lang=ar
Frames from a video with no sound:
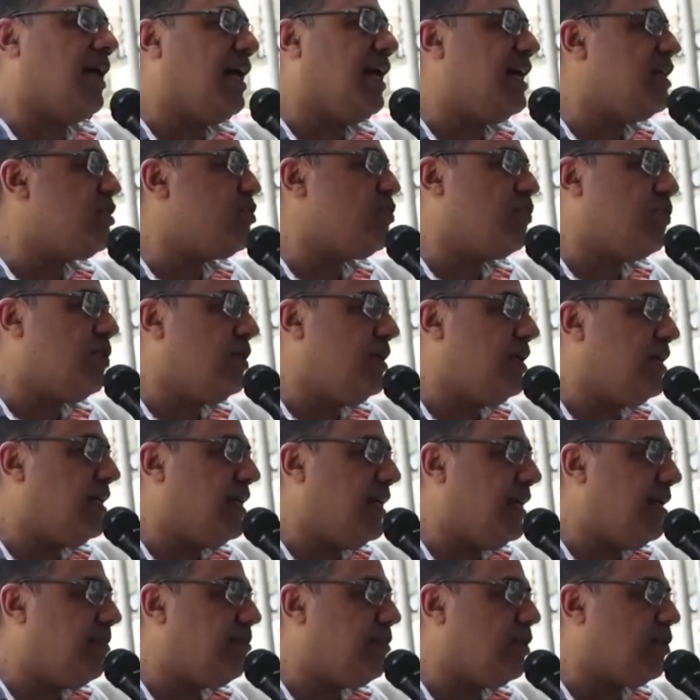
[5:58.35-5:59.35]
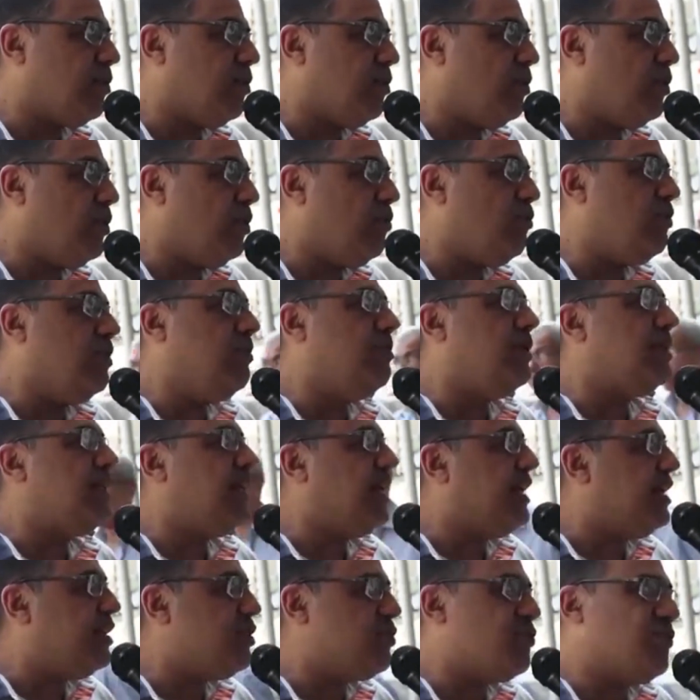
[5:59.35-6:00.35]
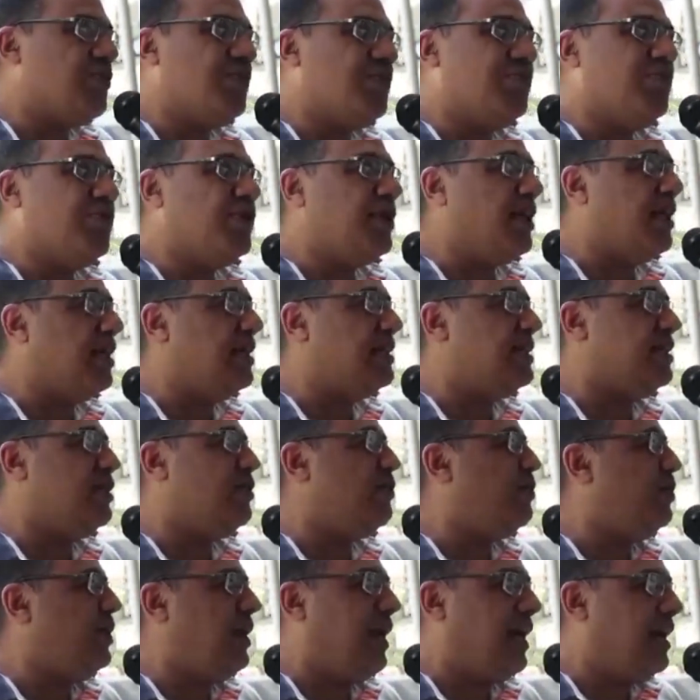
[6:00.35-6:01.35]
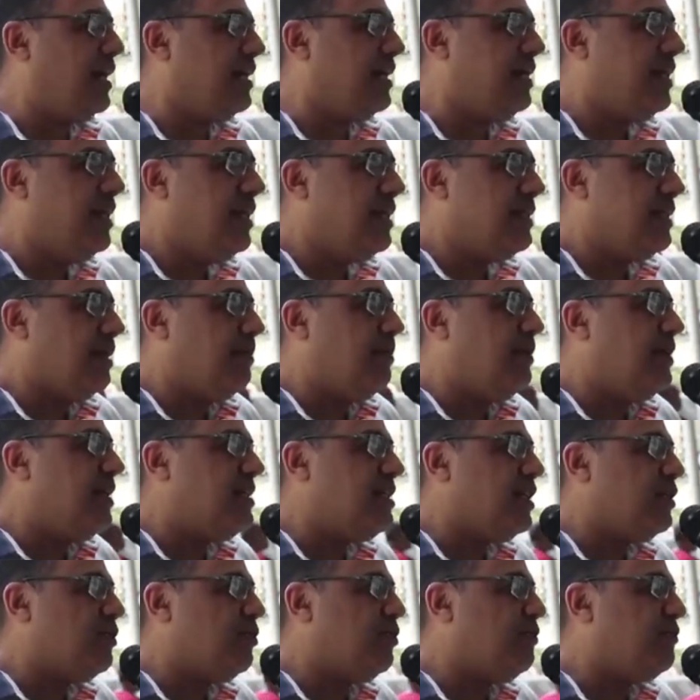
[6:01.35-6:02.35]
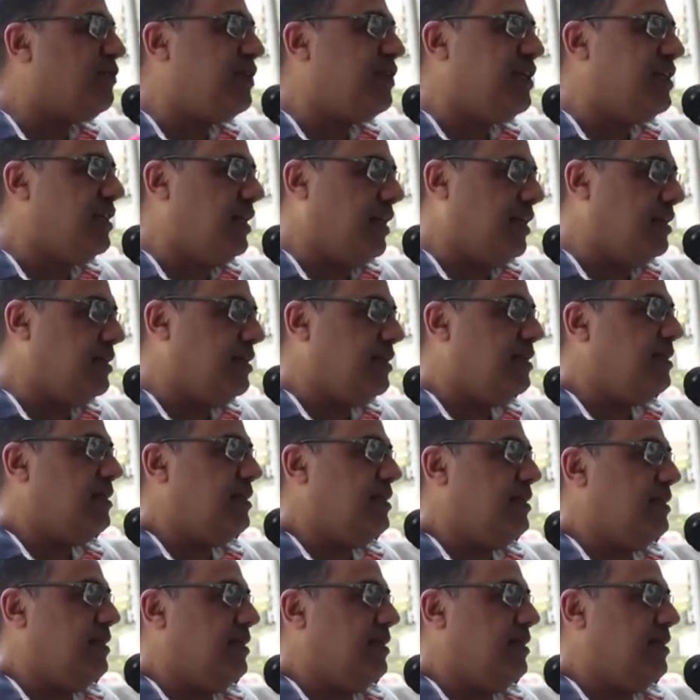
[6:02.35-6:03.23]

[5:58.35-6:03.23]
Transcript: والغاز وكل الكلام ده كله والمدارس والمدرسين والأعياد طب الناس هتروح فين يعني؟